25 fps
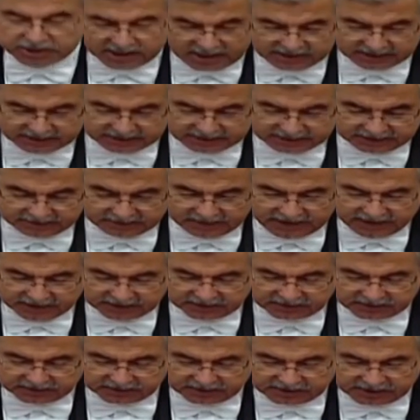Başkanlık
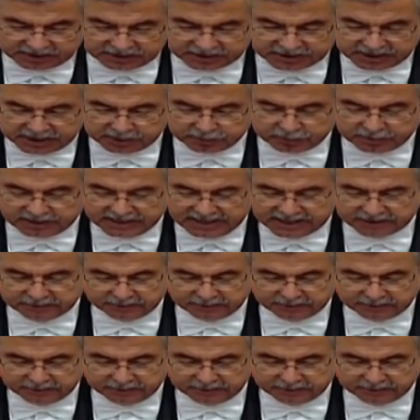Divanı teşekkül